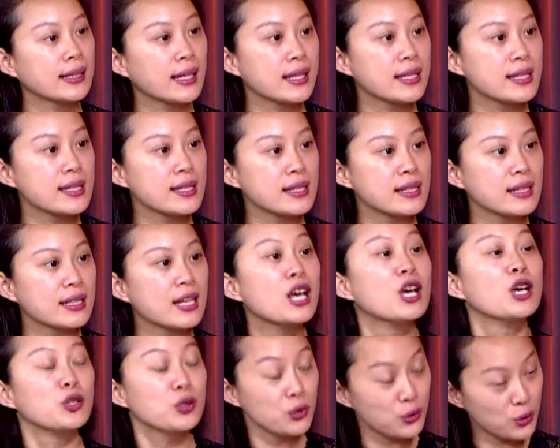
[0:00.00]
一放假就过
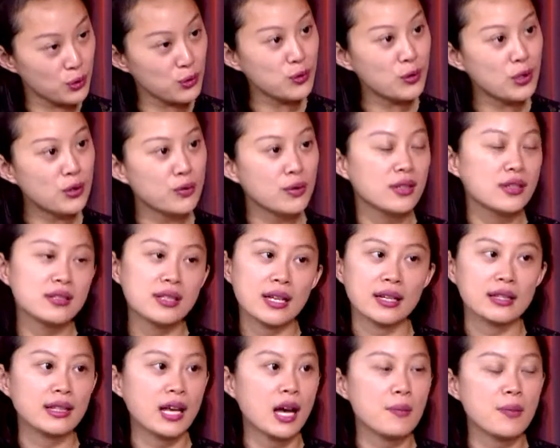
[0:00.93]
来。对对对，因为
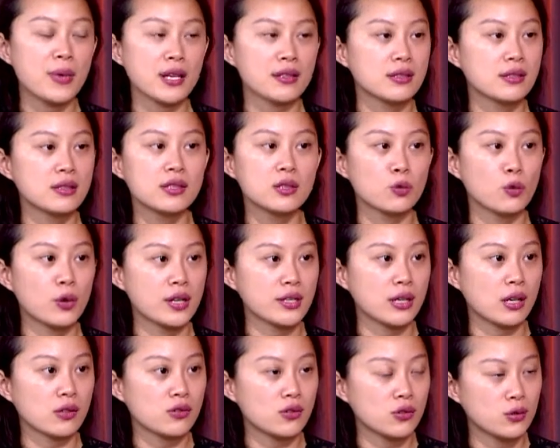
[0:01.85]
才搭 bus 四五个
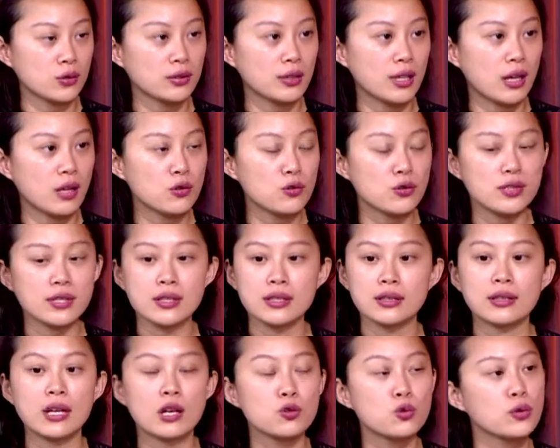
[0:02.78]
小时就到，就是
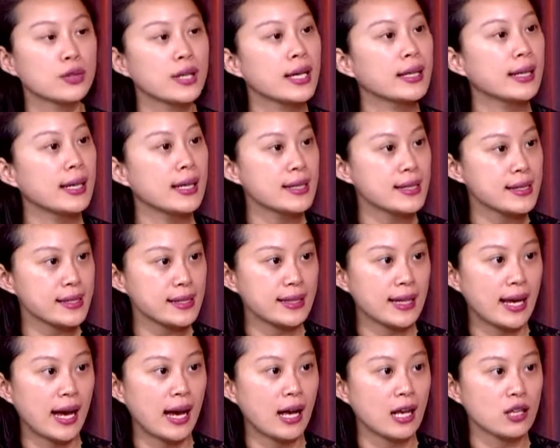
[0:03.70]
到处看看戏
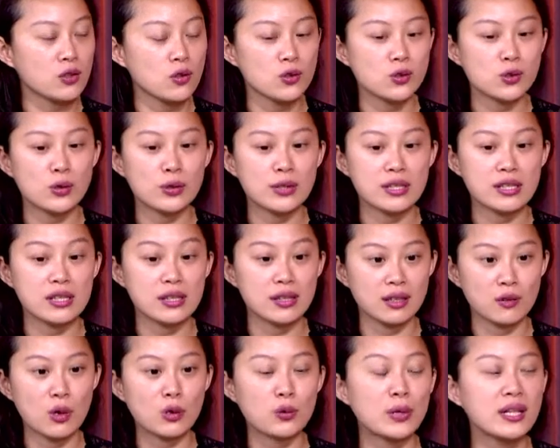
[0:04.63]
呀，走走
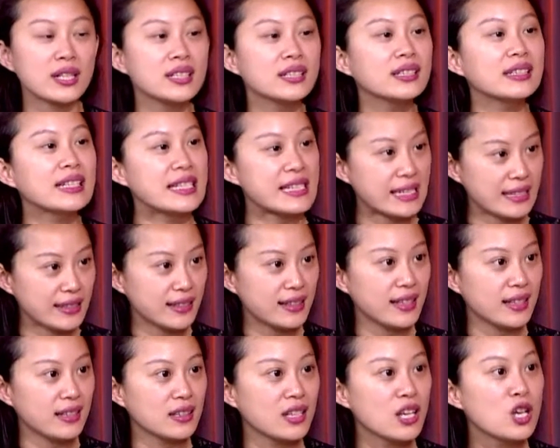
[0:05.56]
观光客的景
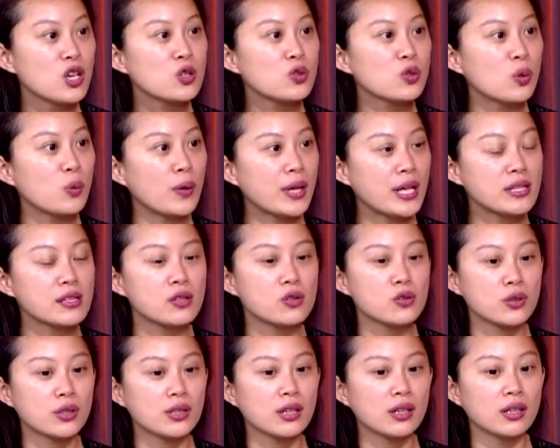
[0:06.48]
点。所以我一直
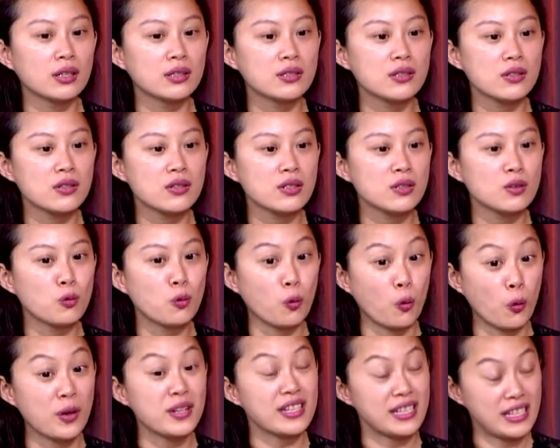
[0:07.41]
觉得这是
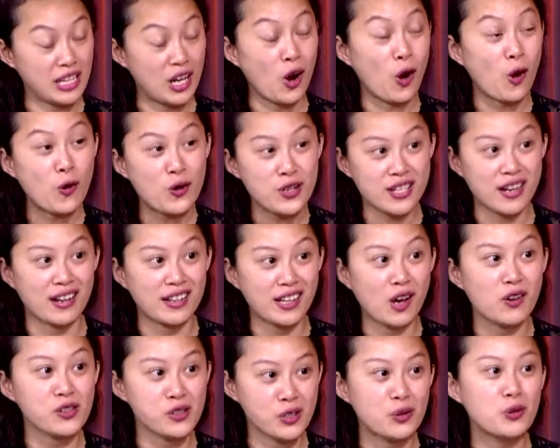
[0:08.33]
我以后想
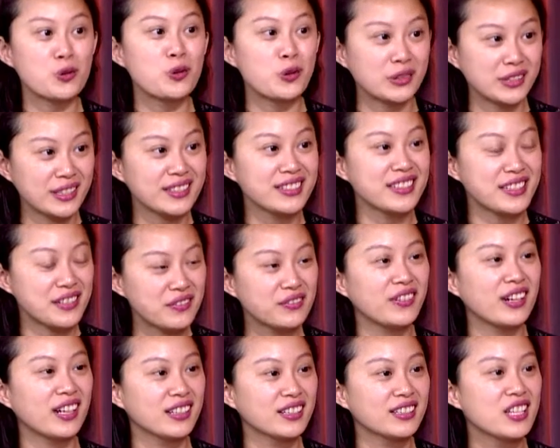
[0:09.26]
要生活的地
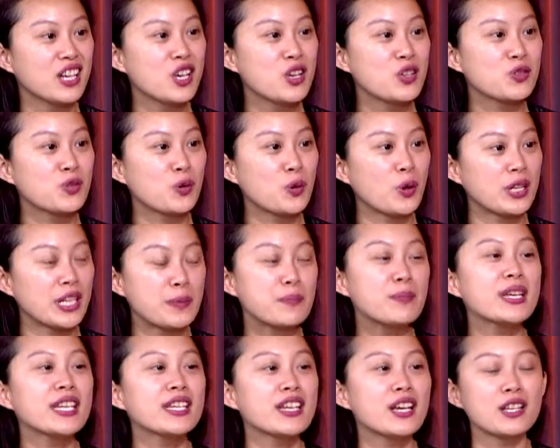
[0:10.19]
方，所以我一
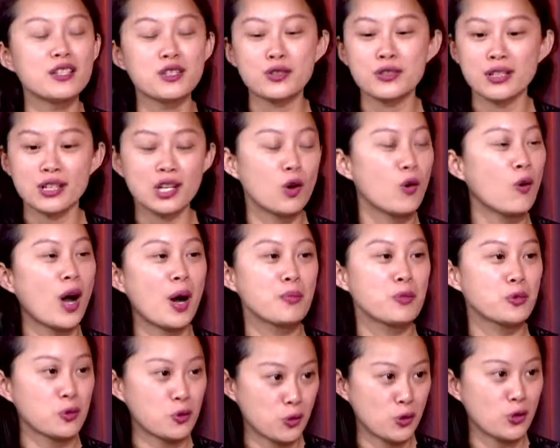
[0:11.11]
毕业就是二话
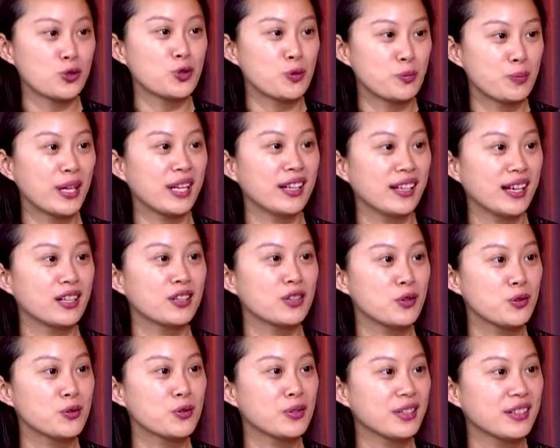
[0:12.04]
不说就是搬来
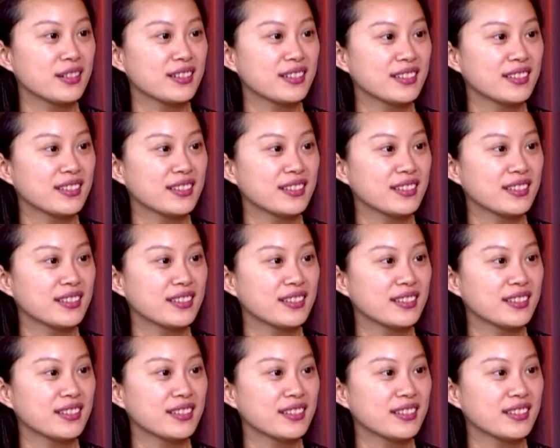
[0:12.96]
纽约。